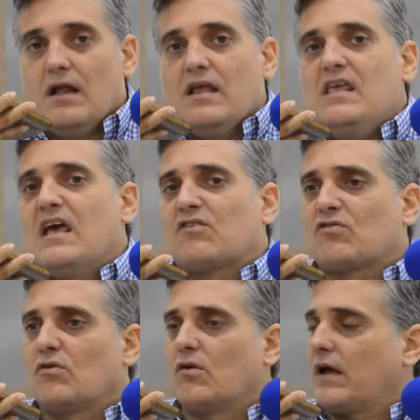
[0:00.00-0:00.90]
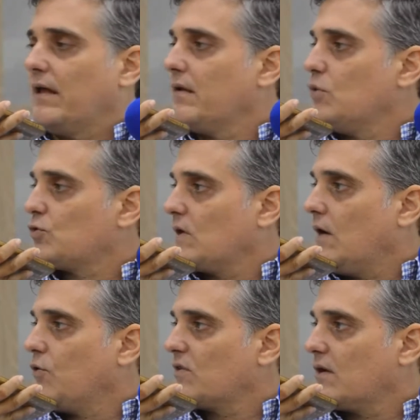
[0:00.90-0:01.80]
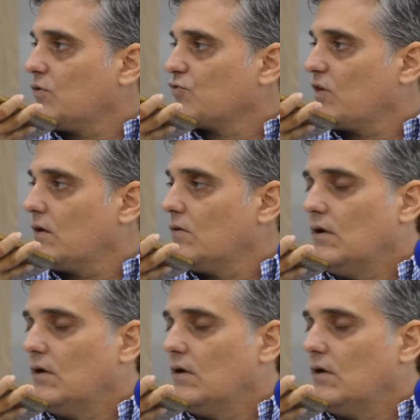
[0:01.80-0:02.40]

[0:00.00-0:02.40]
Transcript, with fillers: Y eso es lo que ha demostrado este Consejo